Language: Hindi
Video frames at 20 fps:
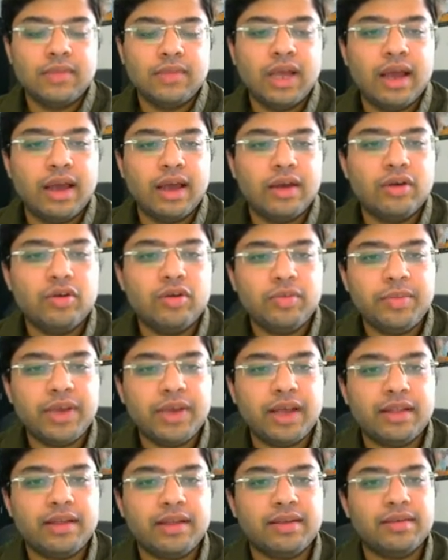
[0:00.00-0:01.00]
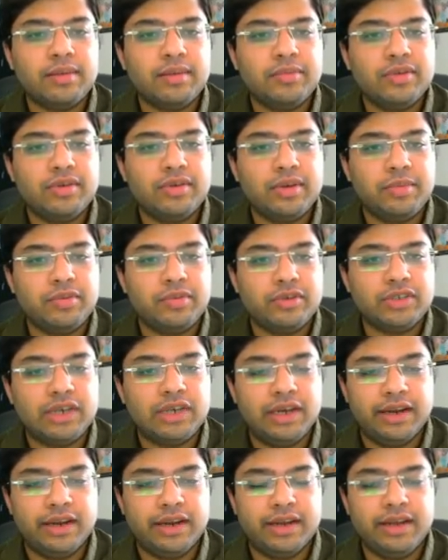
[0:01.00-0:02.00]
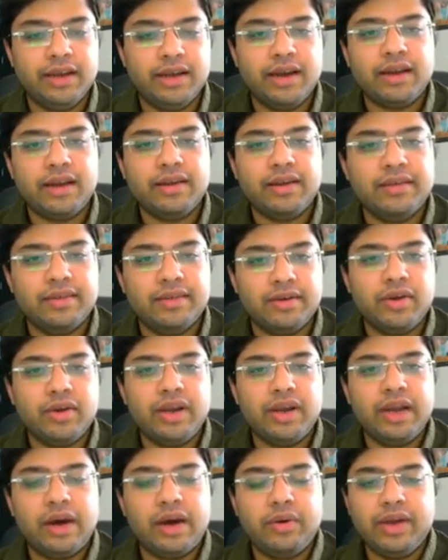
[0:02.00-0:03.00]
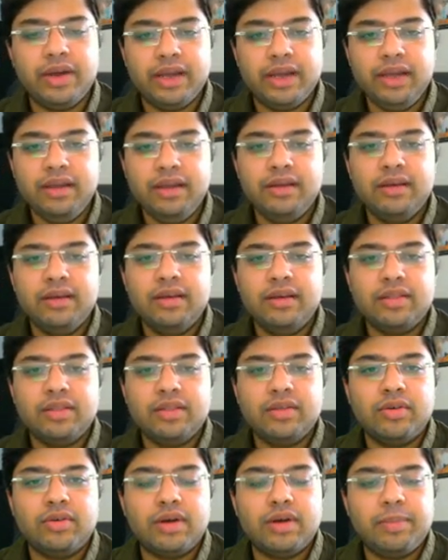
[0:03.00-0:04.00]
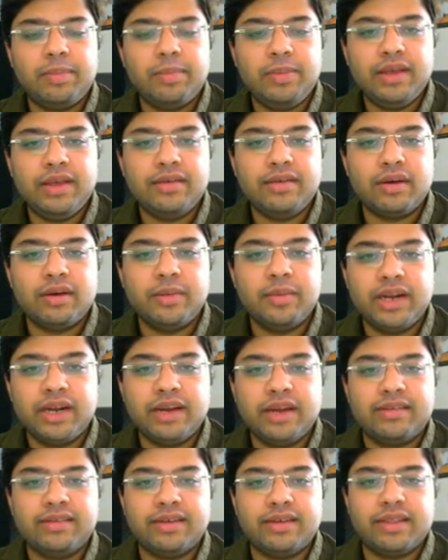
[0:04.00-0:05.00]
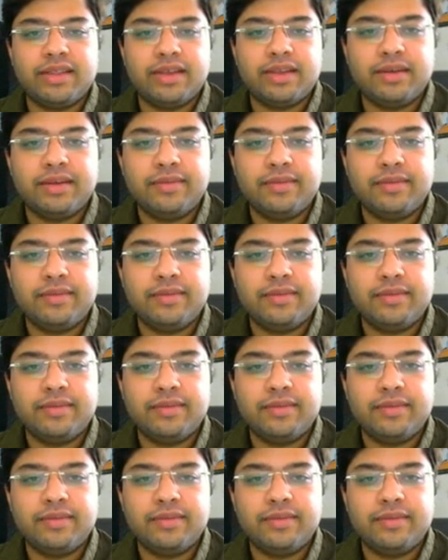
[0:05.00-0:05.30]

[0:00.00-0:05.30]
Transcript: आई होप यहाँ तक सबको सब कुछ क्लियर है अगर किसी को कोई डाउट है तो आप प्लीज़ कमेंट कर सकते हैं